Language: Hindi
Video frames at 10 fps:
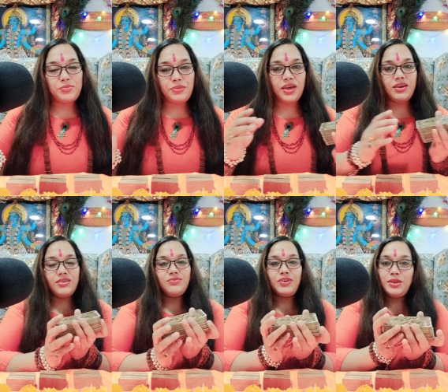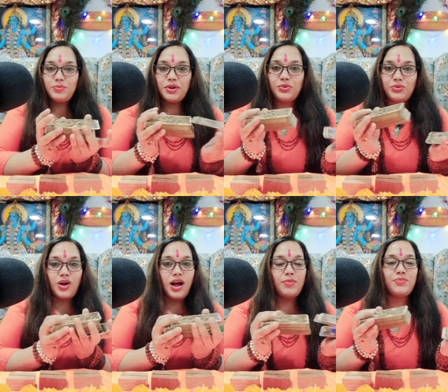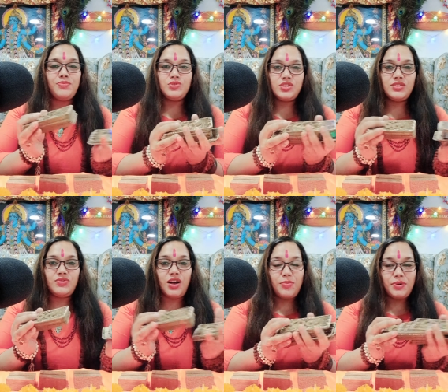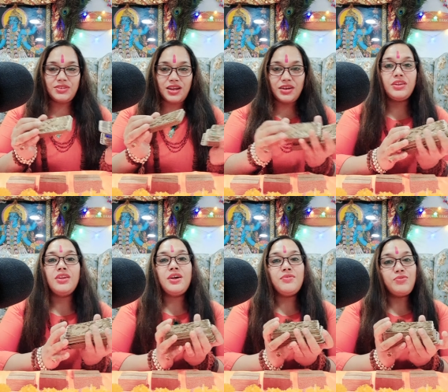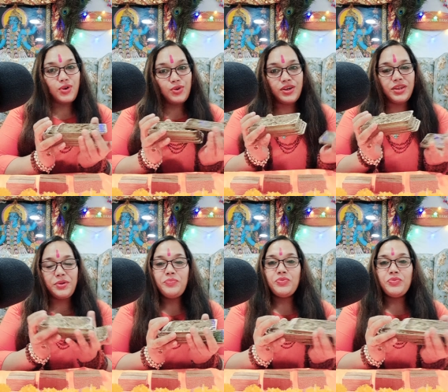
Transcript: मैं वहीं पर हूँ आप मुझे वहाँ पर जाकर फॉलो करें